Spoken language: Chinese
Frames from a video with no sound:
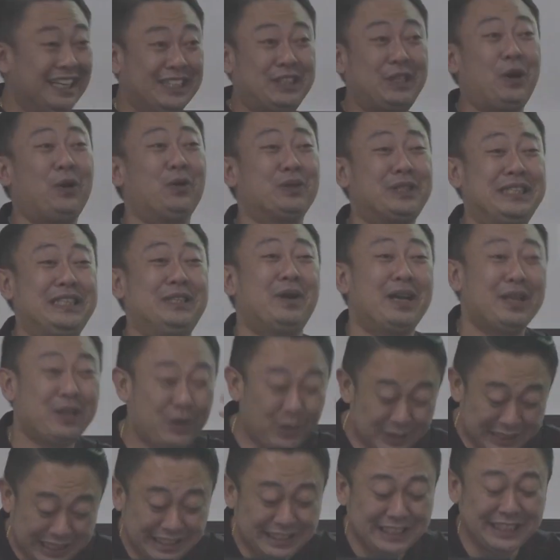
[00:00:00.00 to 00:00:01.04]
都喜欢
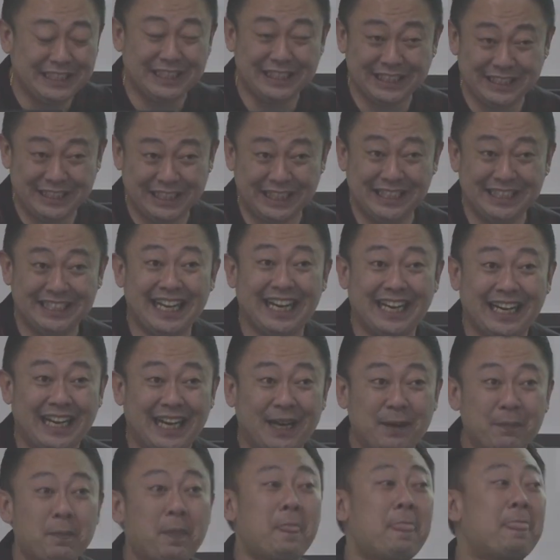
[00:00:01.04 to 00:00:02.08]
用在自己的身上了，
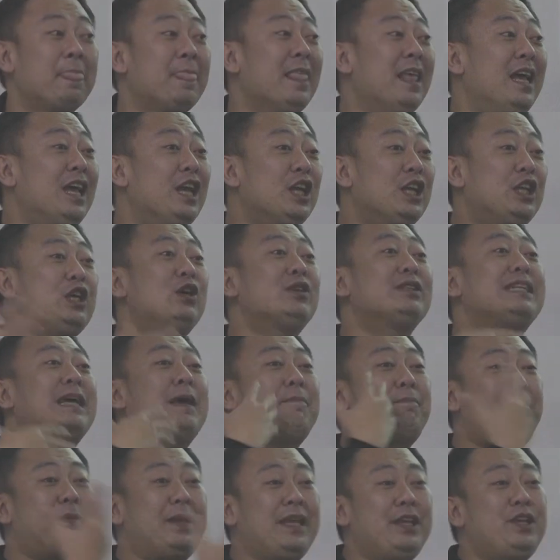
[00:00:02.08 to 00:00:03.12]
用在
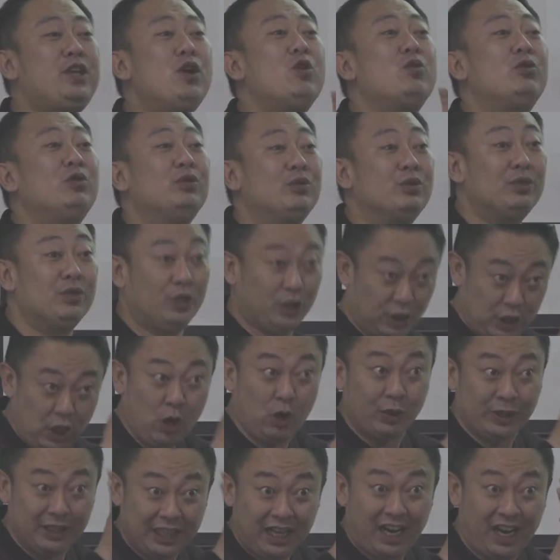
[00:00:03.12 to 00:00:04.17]
别用
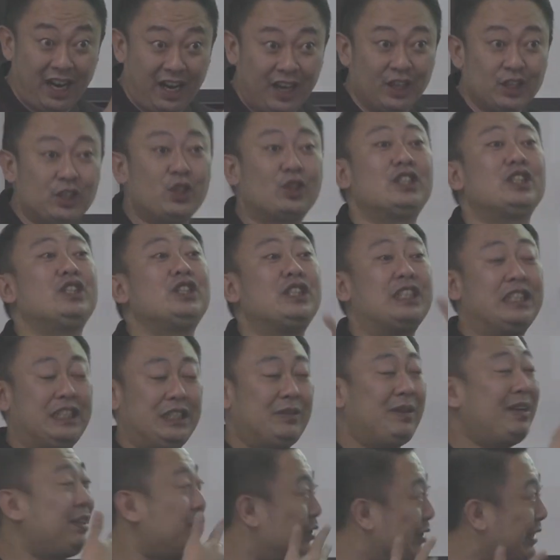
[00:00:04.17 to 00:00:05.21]
用的哈，都是
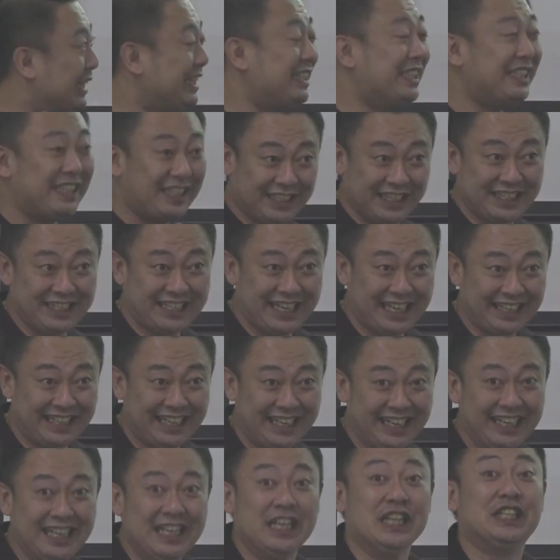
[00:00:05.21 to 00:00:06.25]
喜欢用在自己的身上
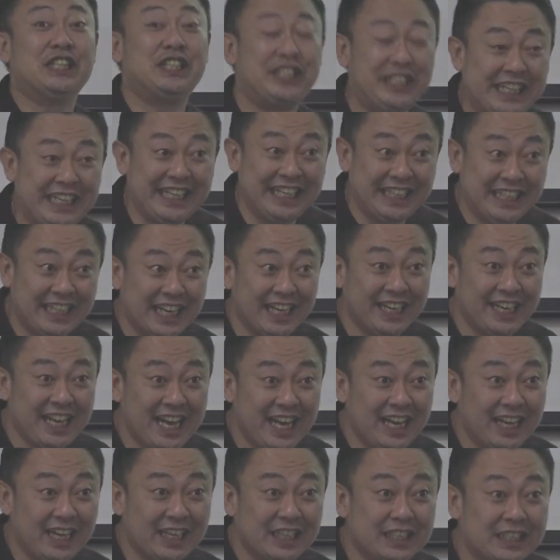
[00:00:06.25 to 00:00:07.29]
的，洗的
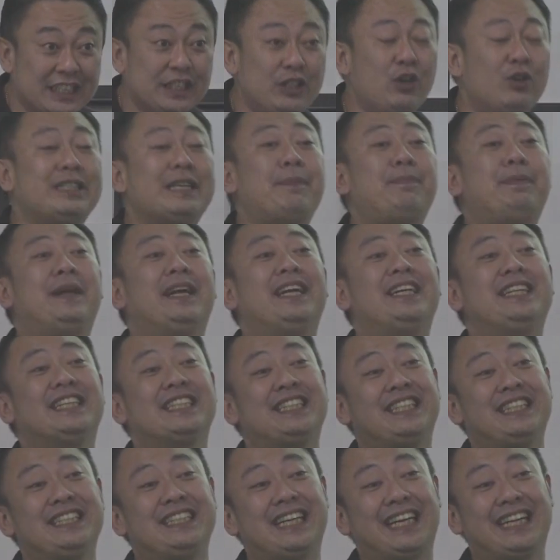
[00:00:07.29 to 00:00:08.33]
呢是用在别人的
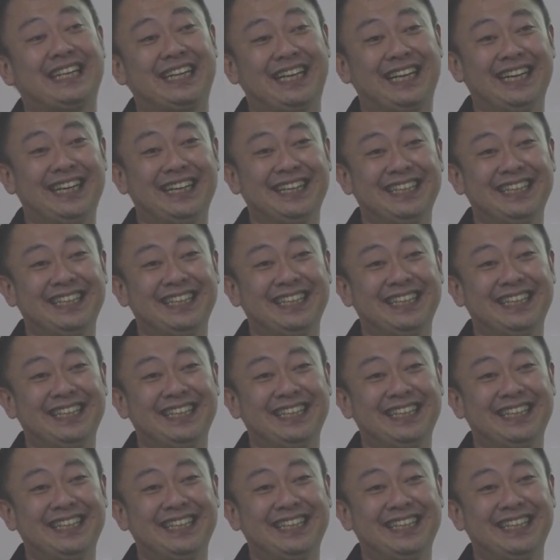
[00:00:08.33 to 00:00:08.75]
身上的，